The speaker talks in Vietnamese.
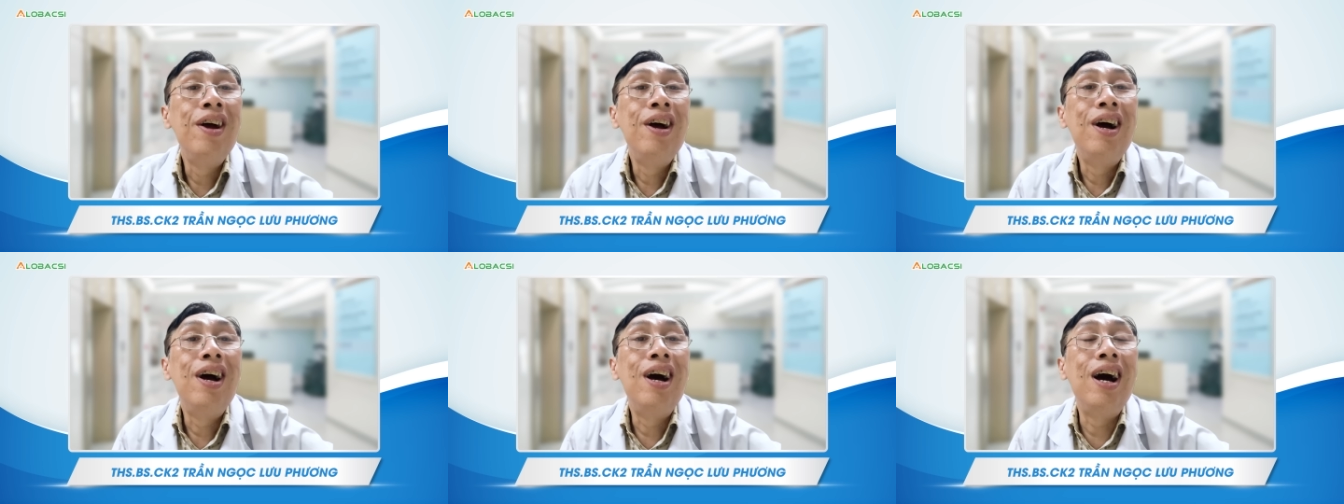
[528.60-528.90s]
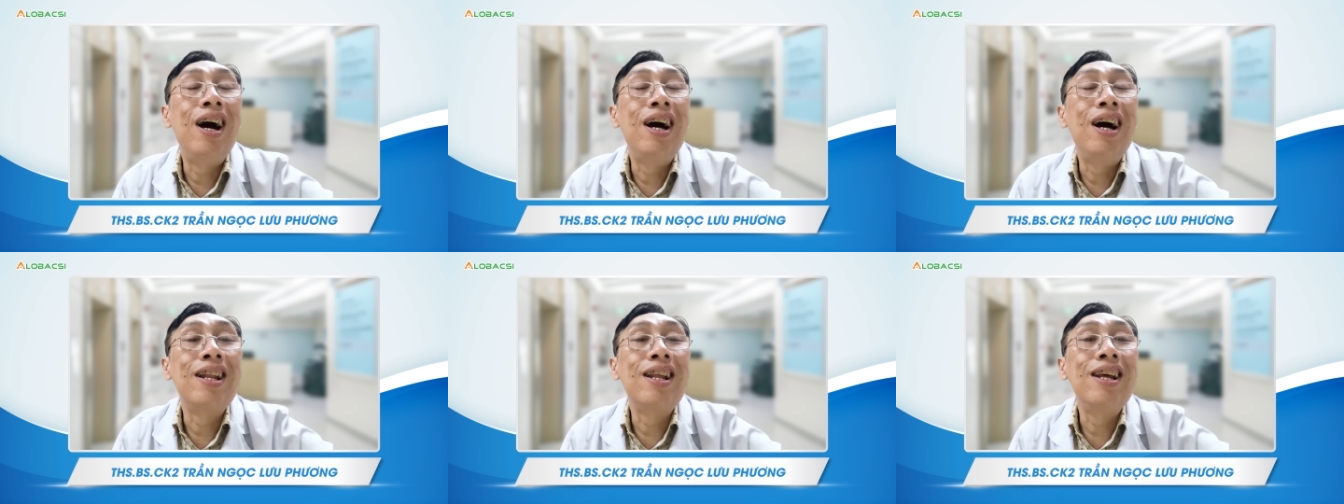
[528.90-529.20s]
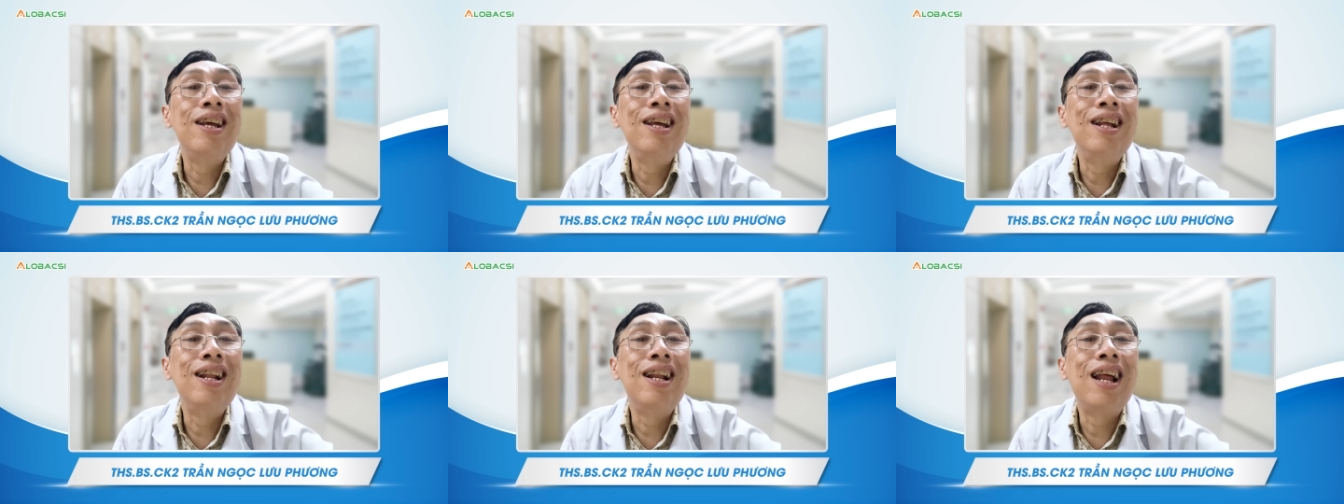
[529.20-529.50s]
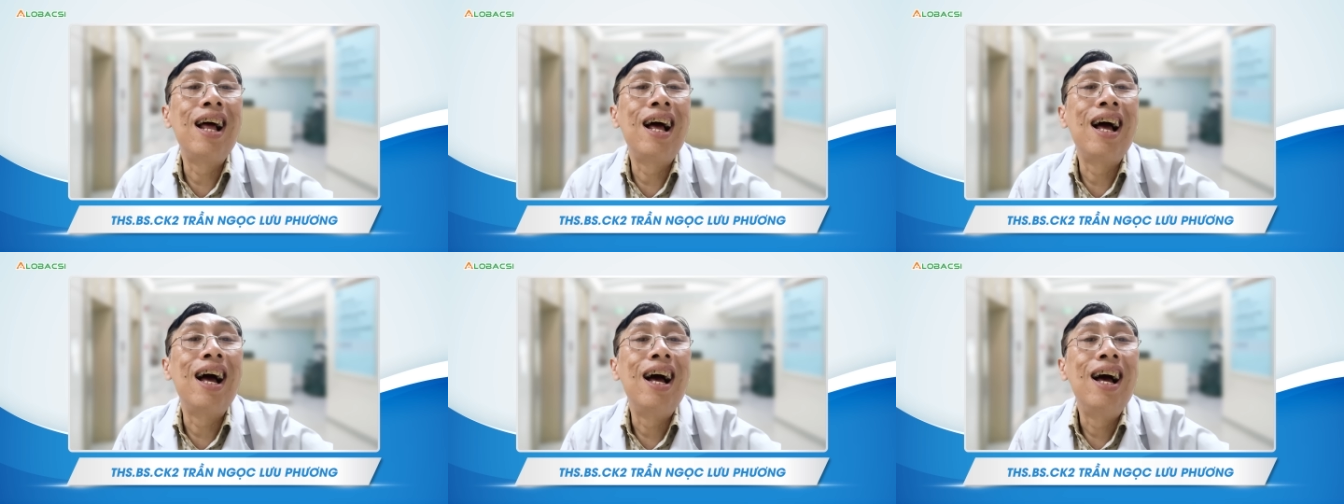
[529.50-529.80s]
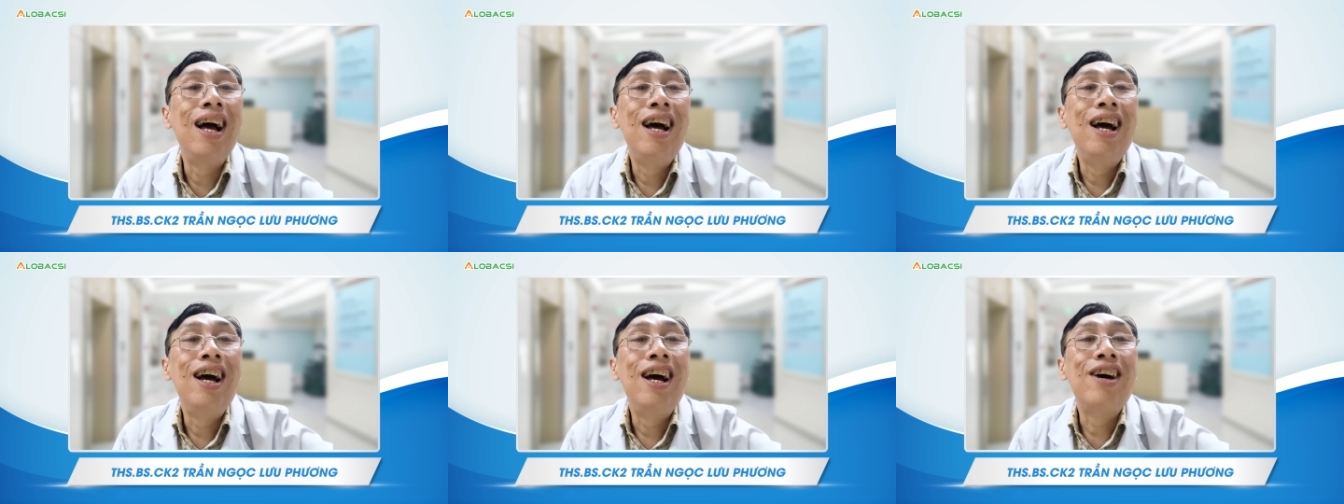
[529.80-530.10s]
à, thì là
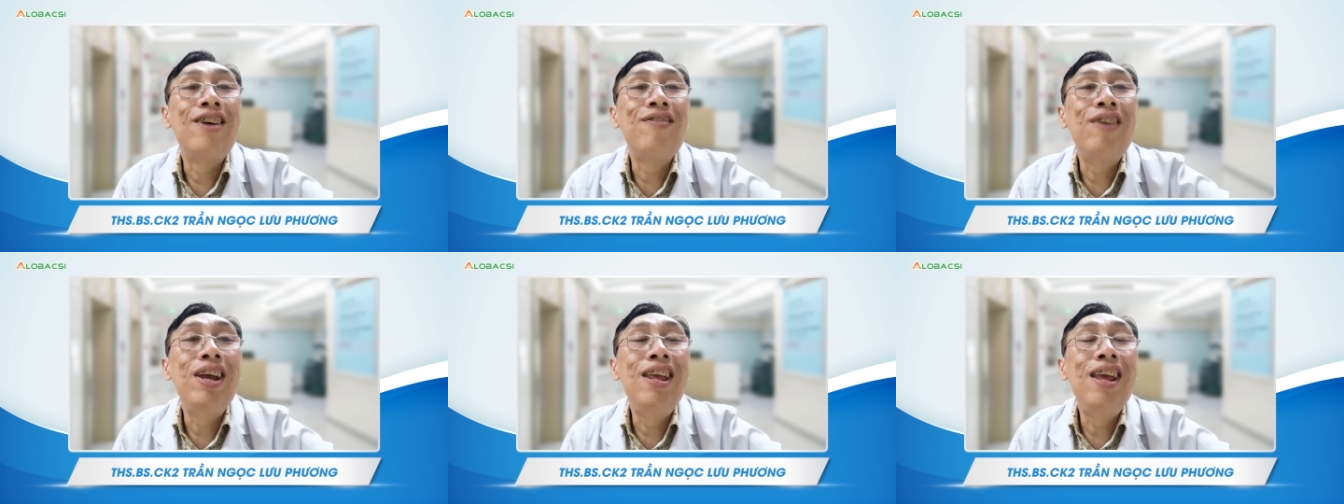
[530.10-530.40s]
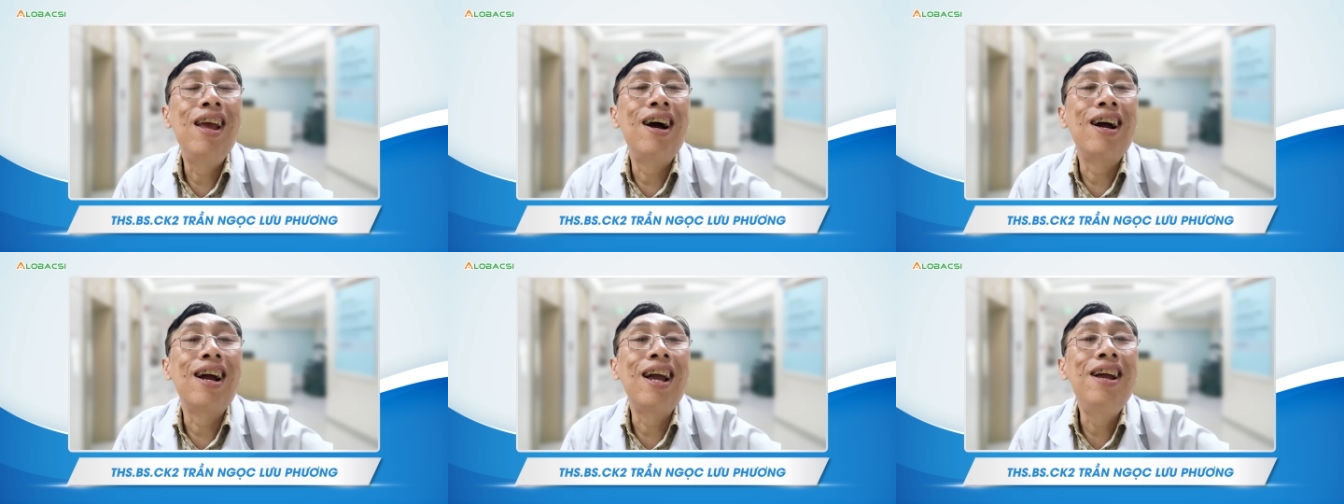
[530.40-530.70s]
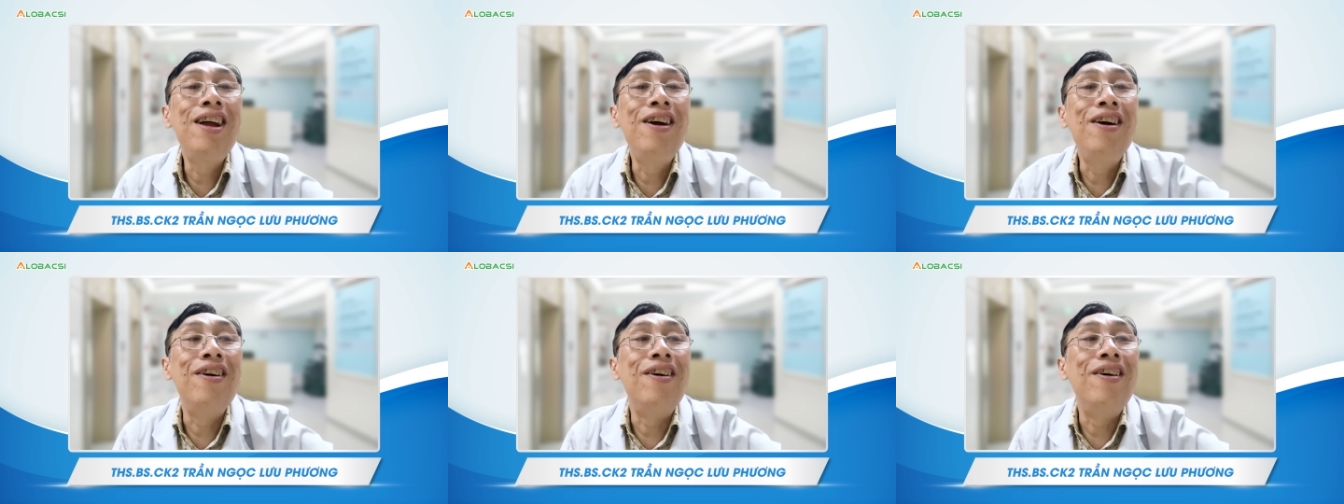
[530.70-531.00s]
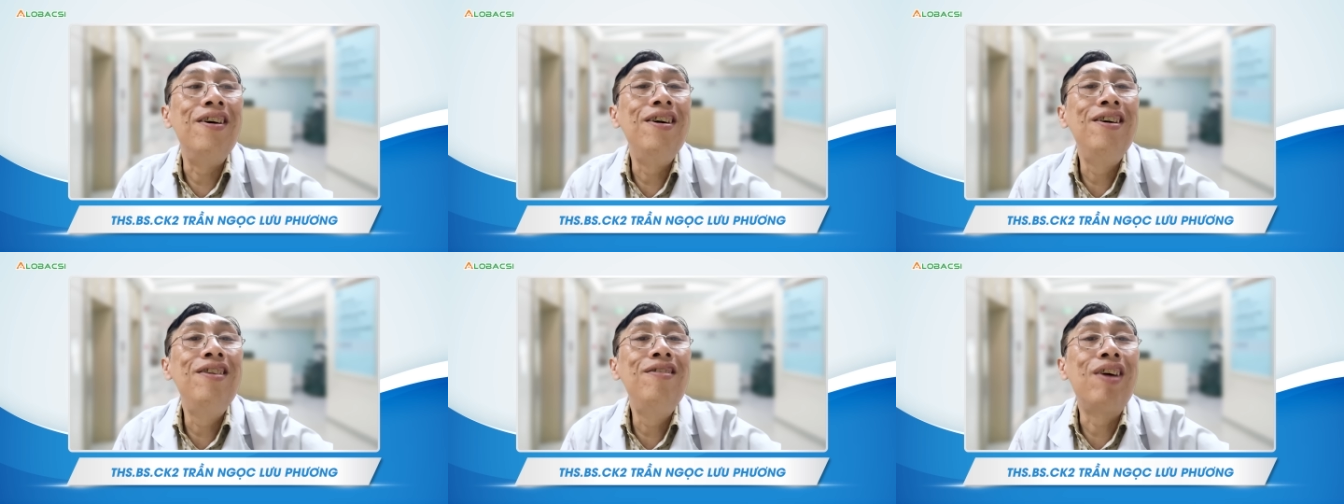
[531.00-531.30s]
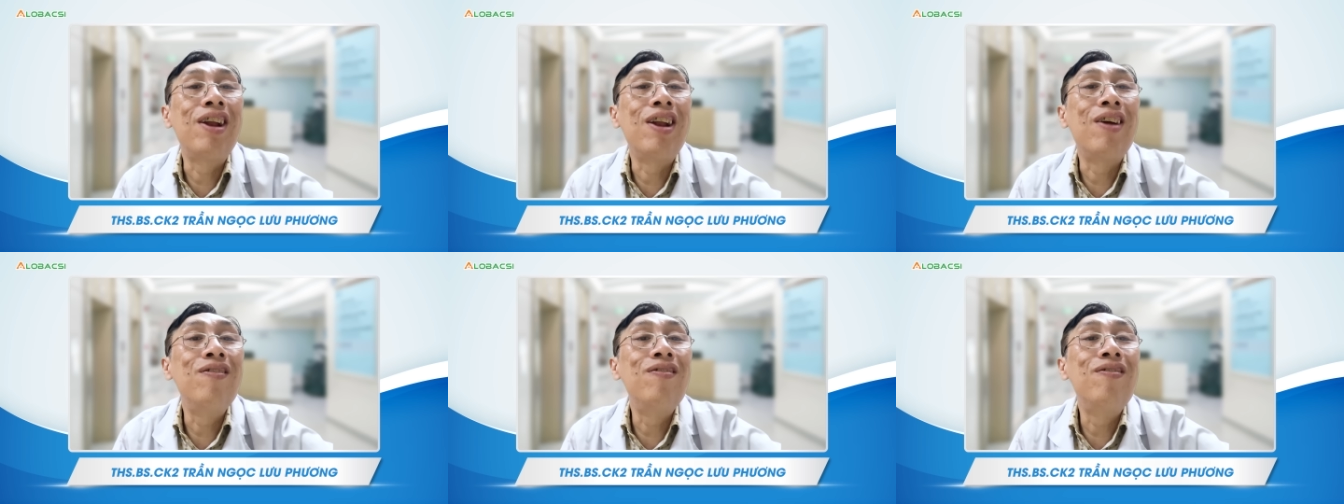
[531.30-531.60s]
à, bây giờ cái
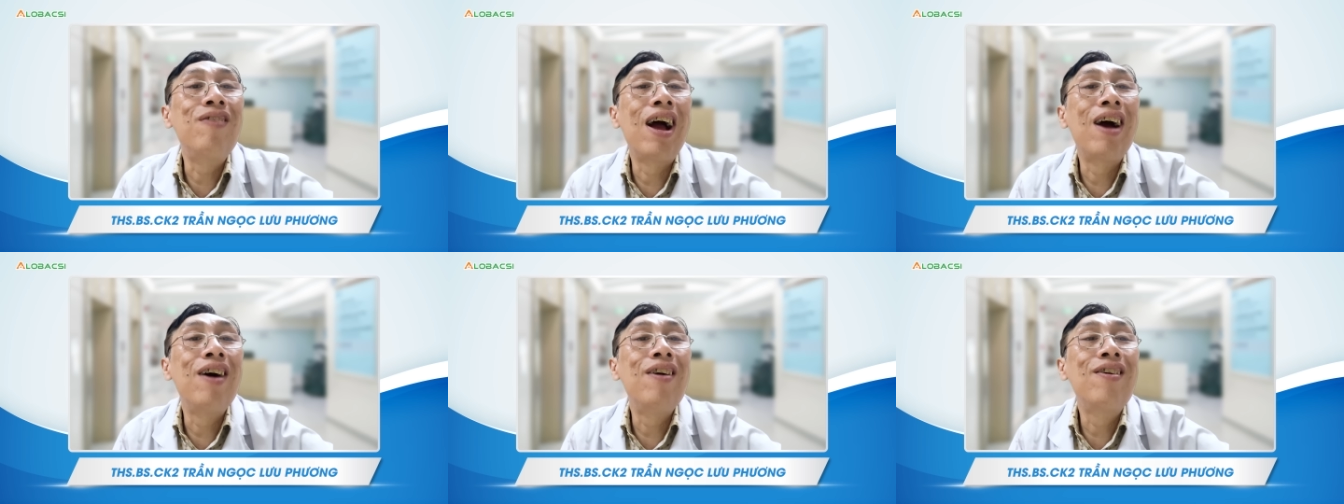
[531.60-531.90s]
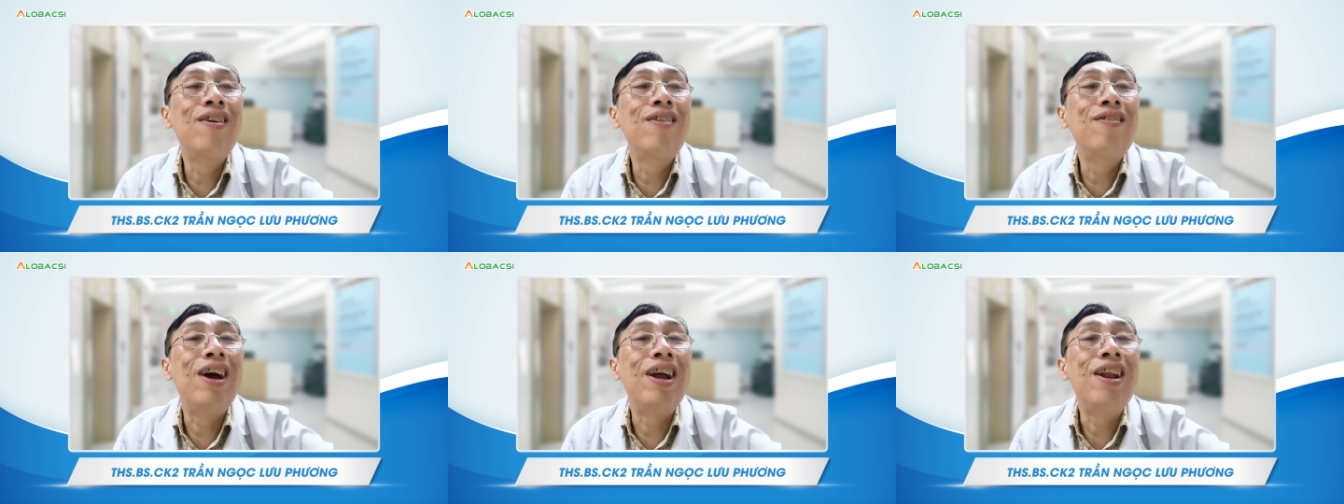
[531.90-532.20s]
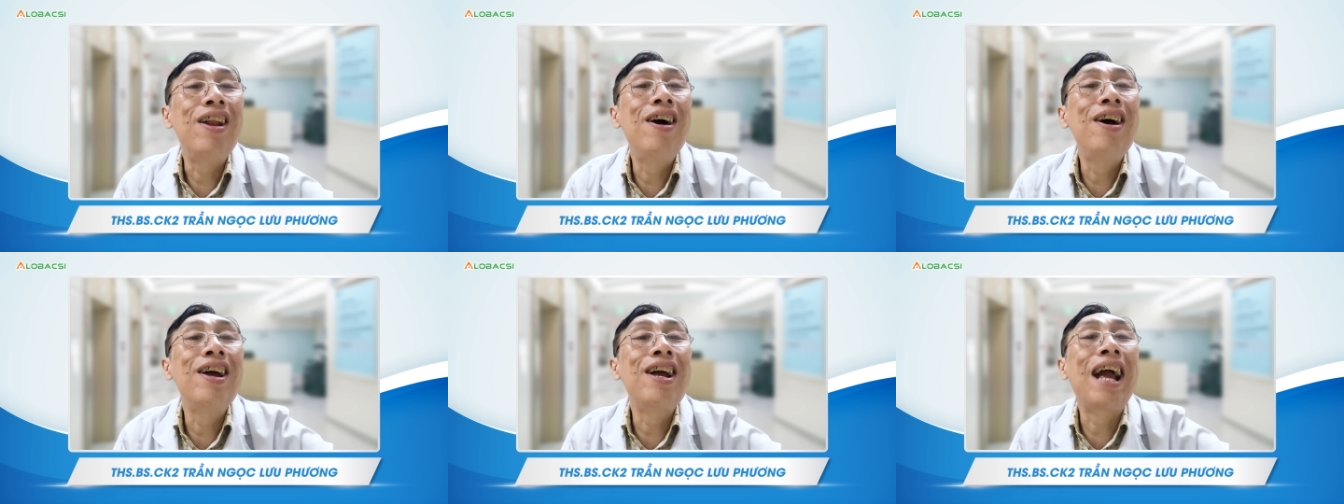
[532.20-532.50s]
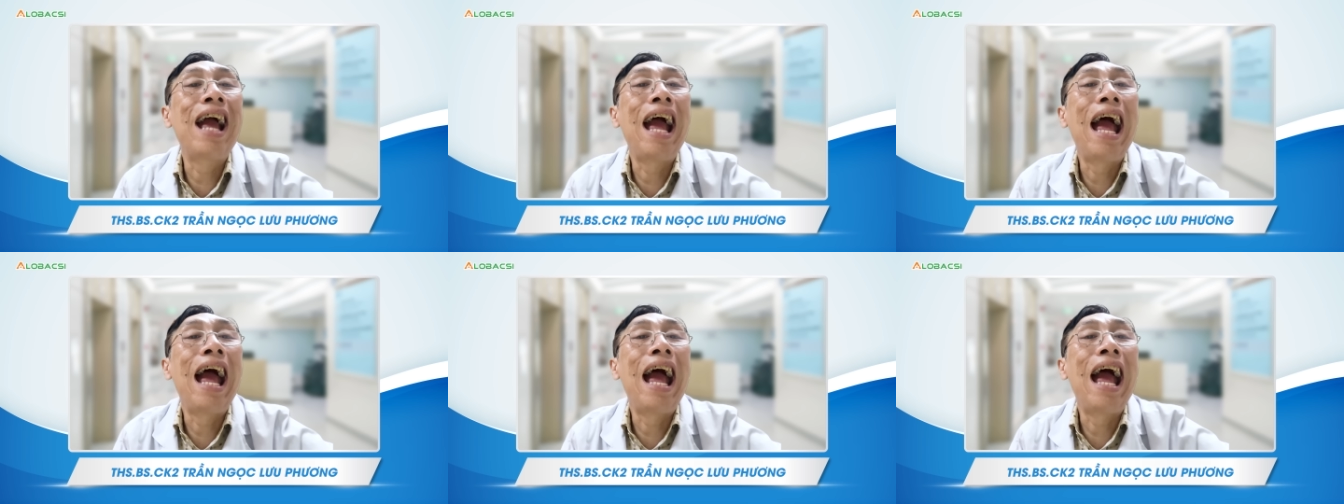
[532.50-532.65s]
ngưỡng mà đông máu có vẻ nó hơi